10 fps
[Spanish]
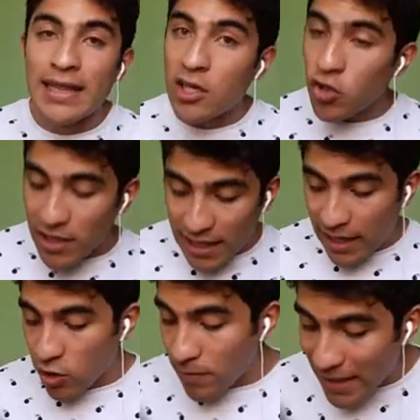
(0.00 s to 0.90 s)
De hecho,
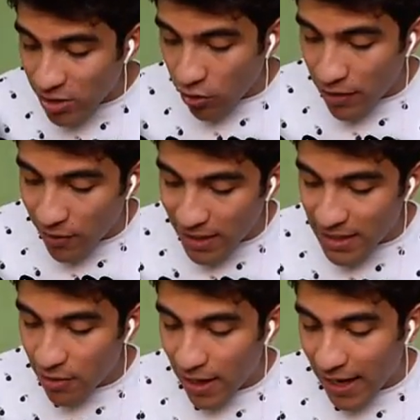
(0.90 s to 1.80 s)
desde que yo vi el torneo que
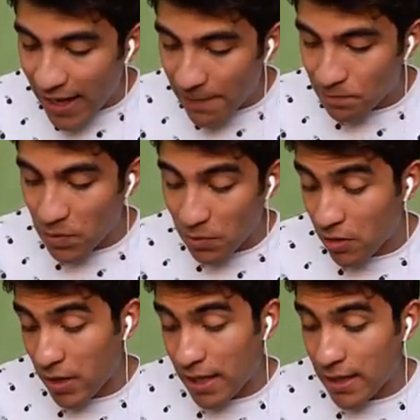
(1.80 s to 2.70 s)
hicieron acá,
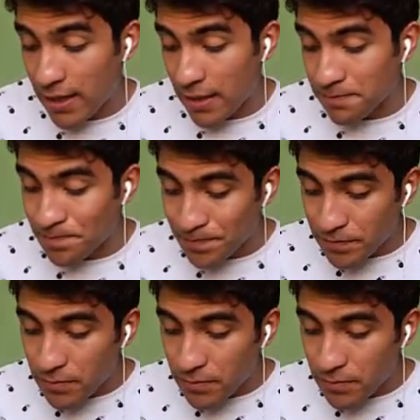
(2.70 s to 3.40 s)
bueno, en...